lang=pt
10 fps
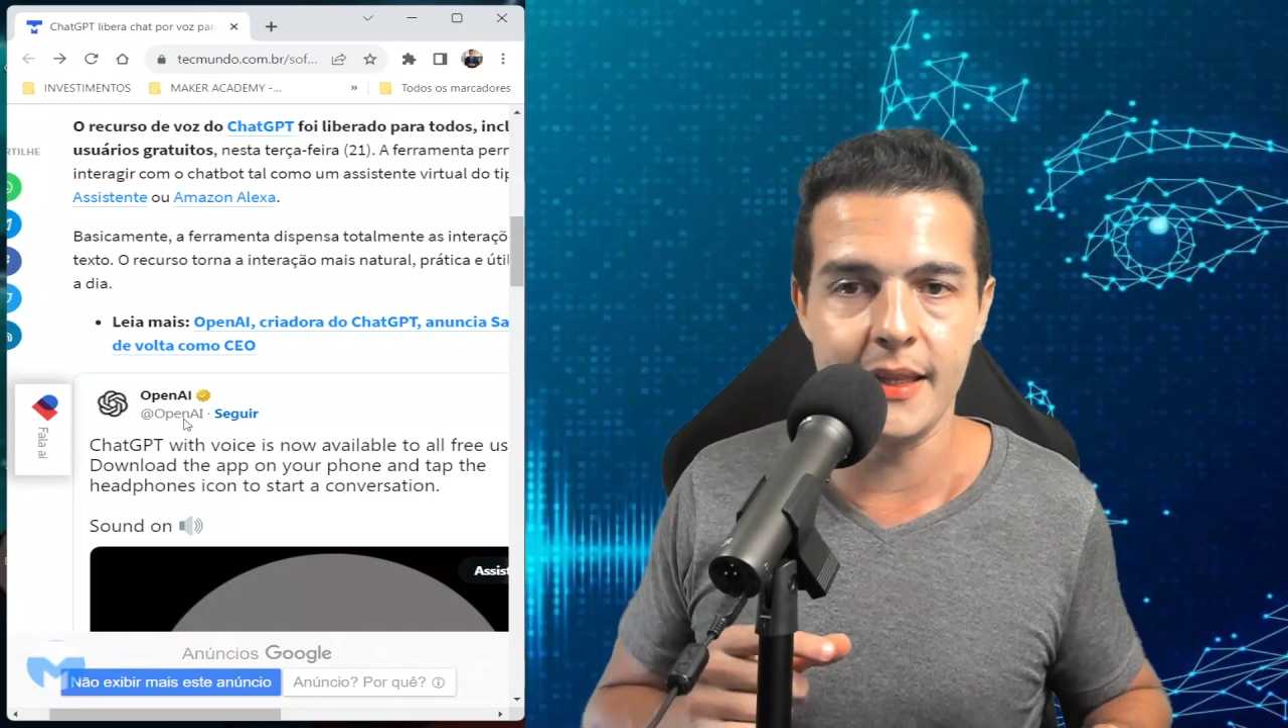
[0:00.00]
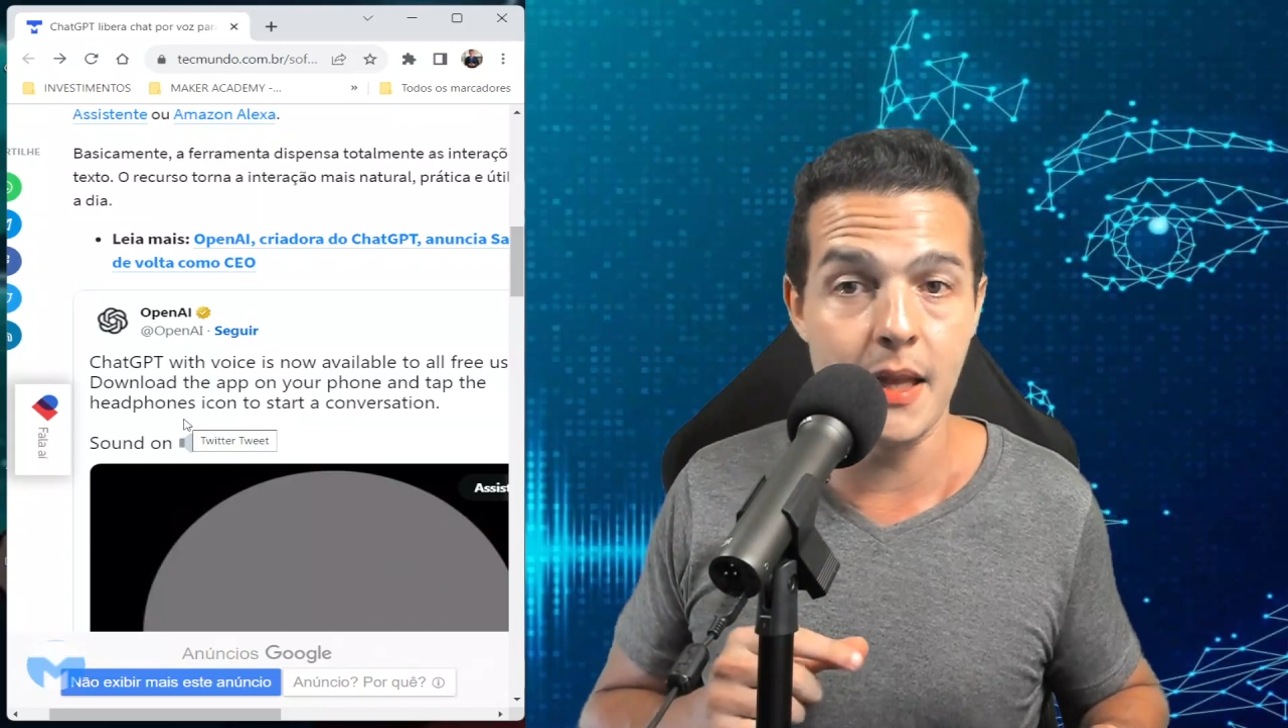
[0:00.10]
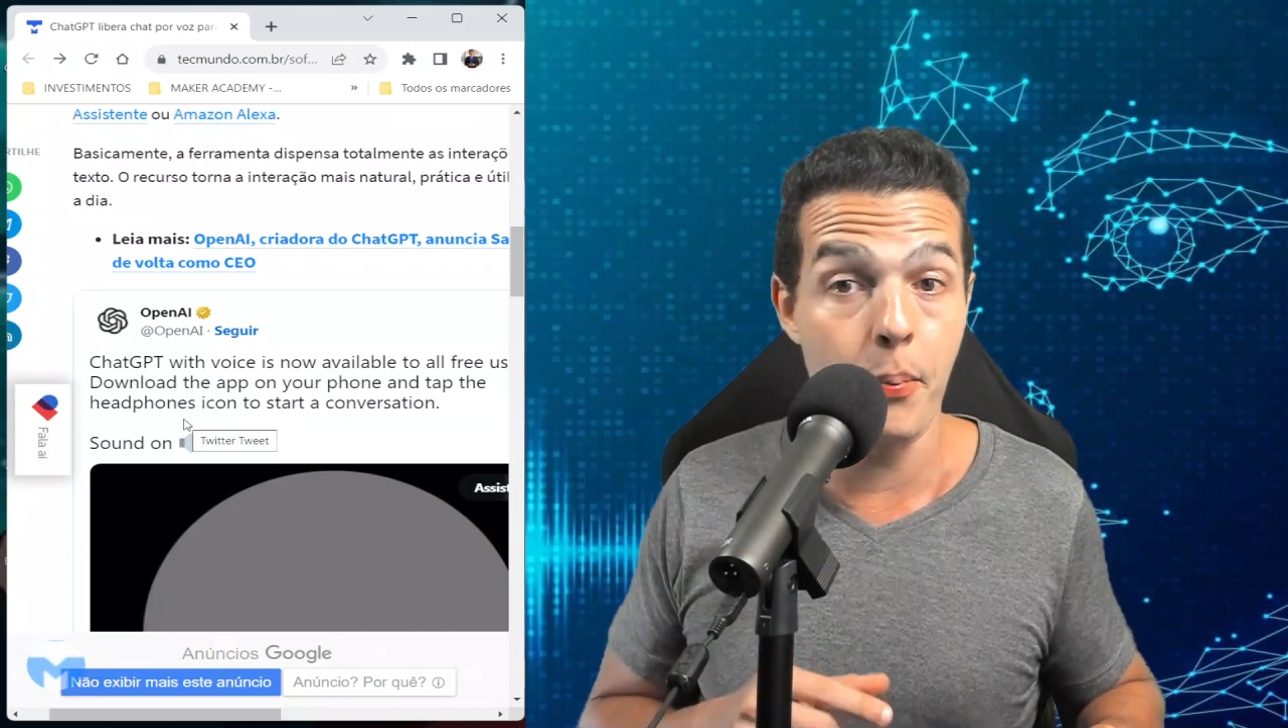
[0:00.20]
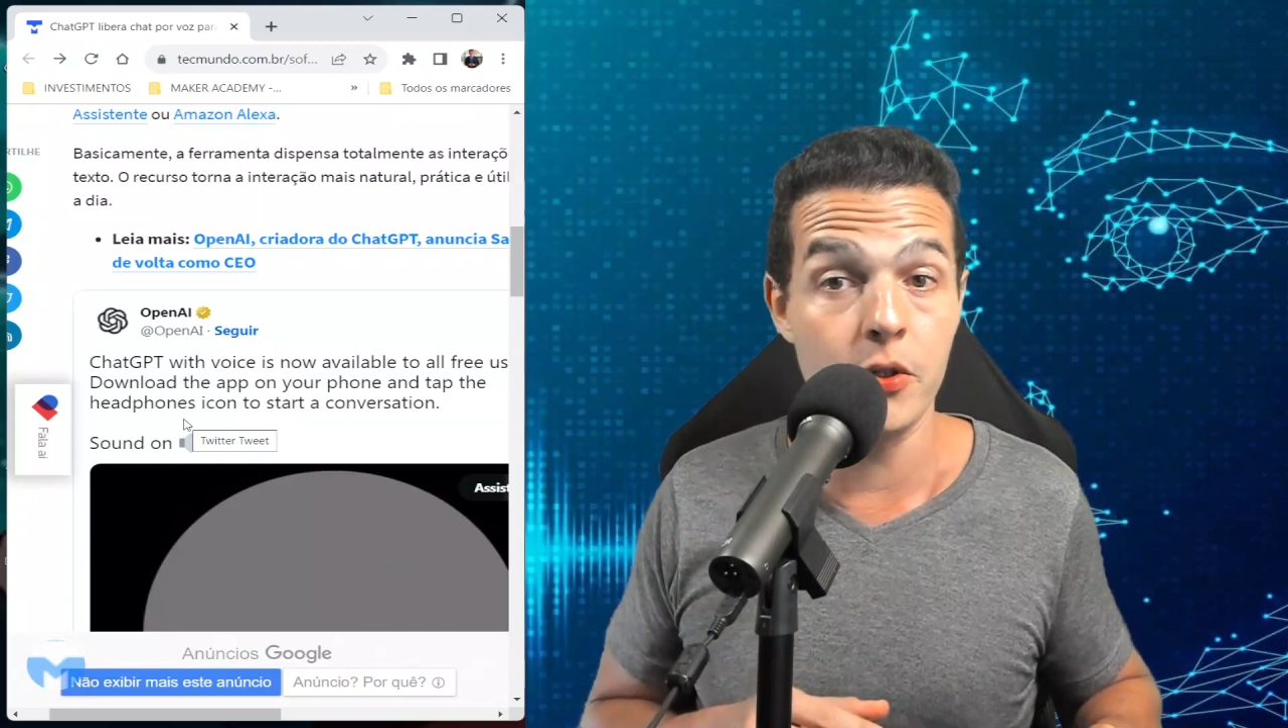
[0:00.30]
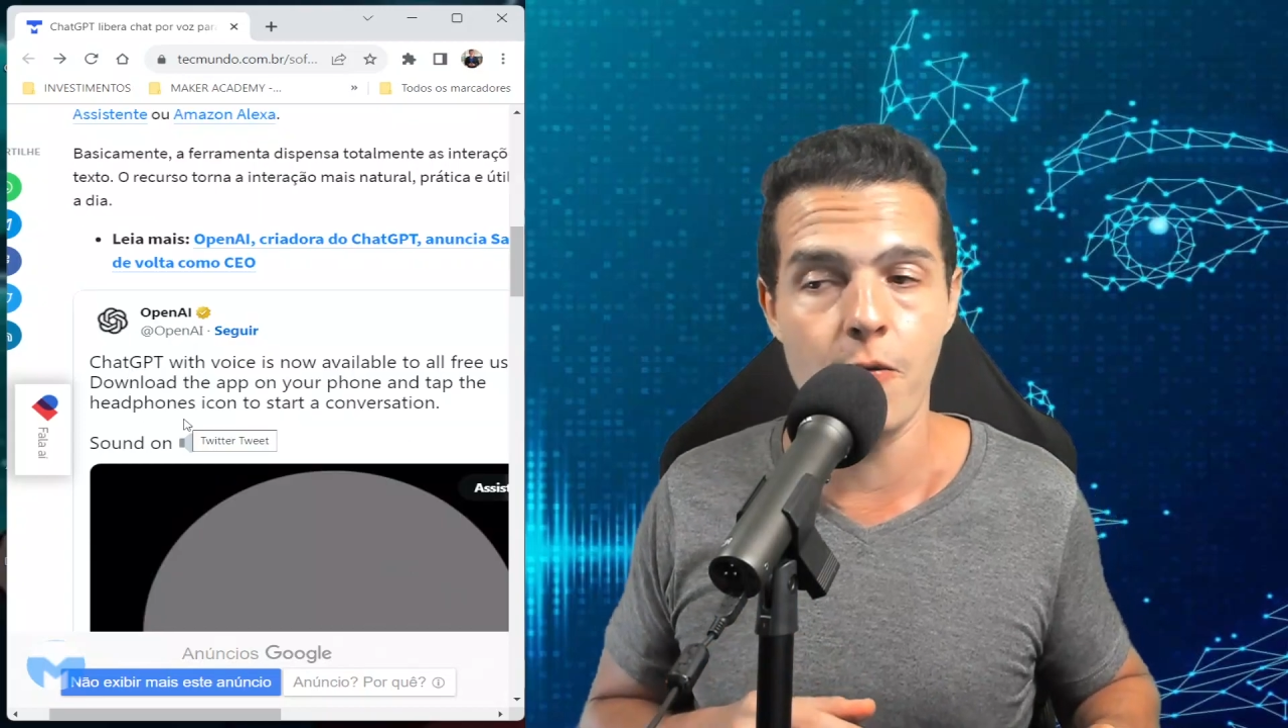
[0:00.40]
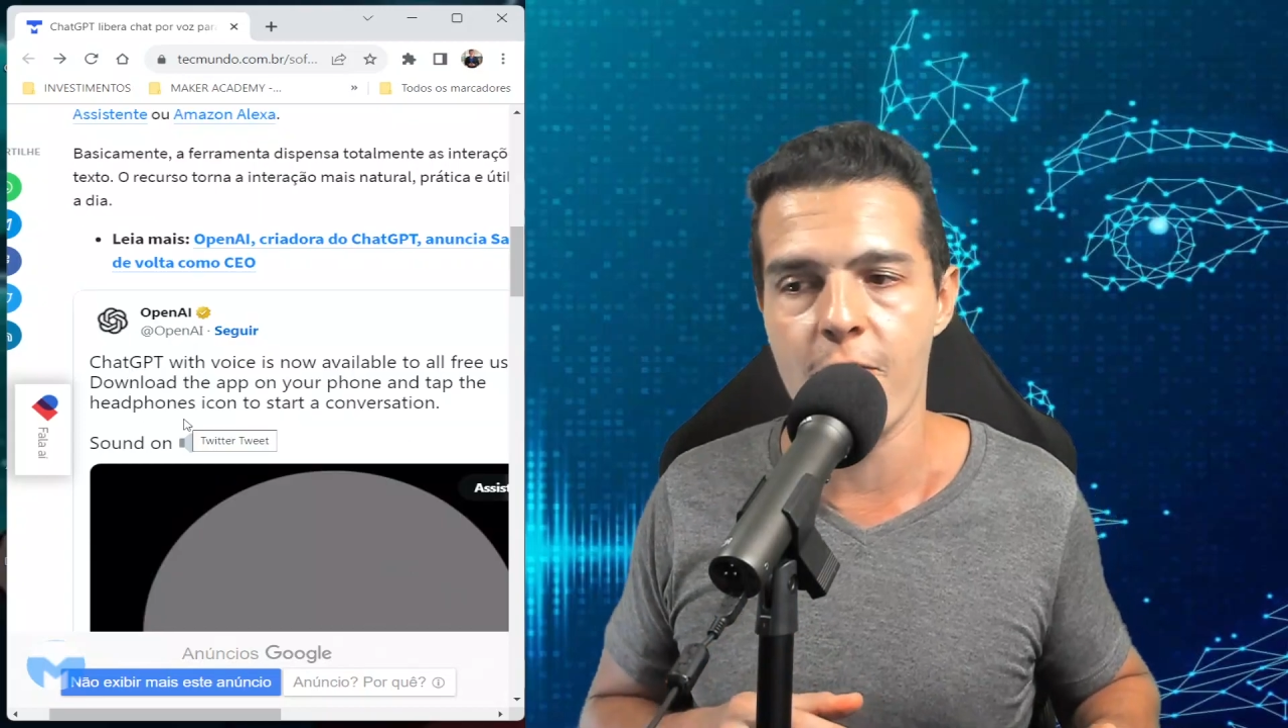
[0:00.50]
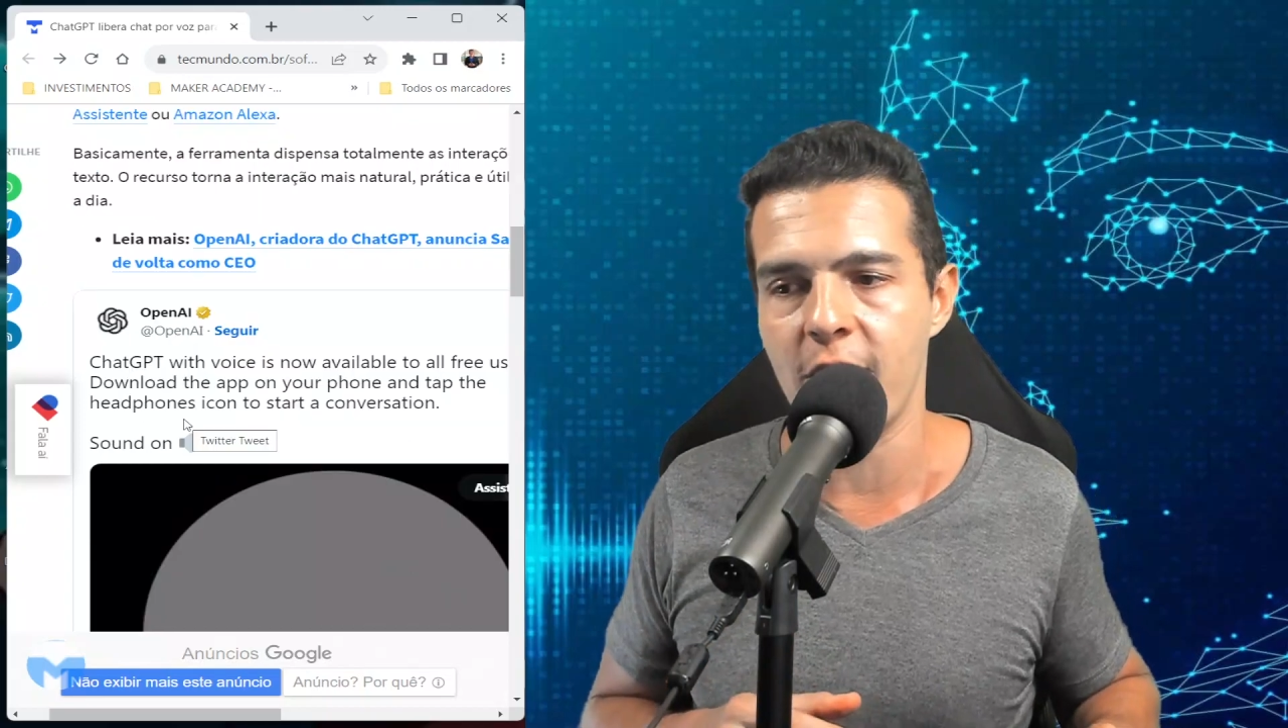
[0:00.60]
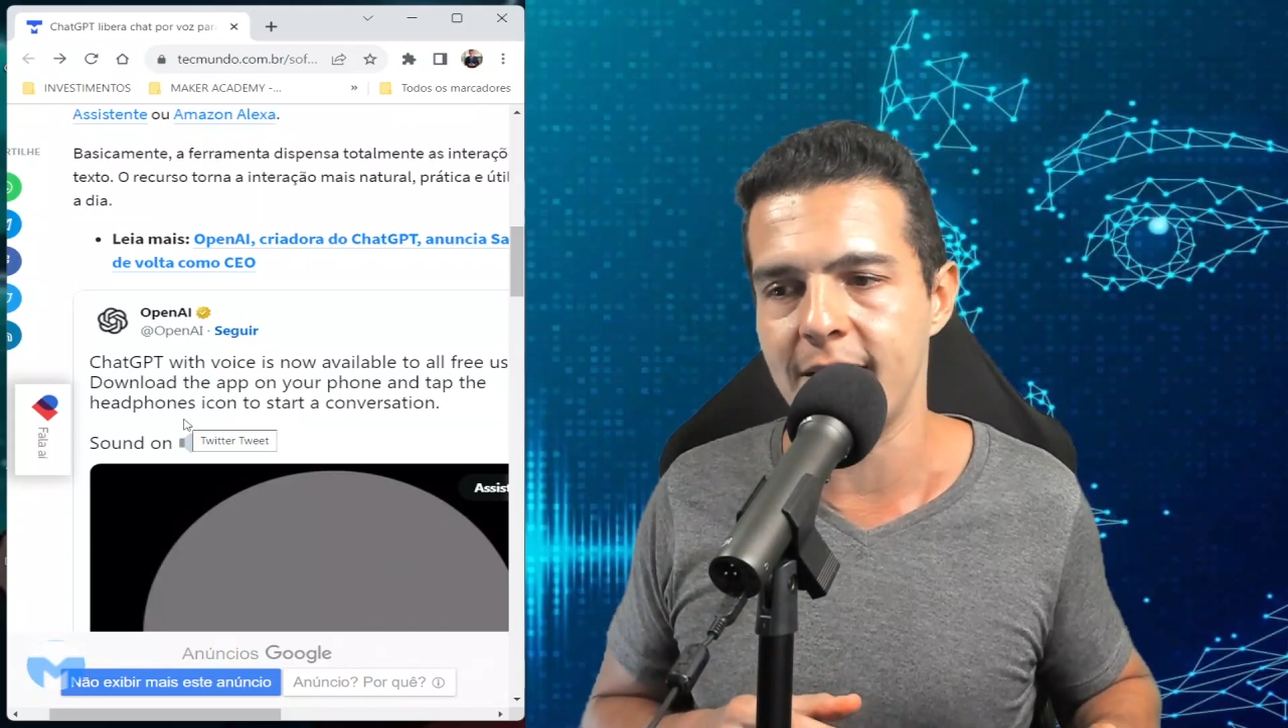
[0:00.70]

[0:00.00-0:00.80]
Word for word: e depois eu vou fazer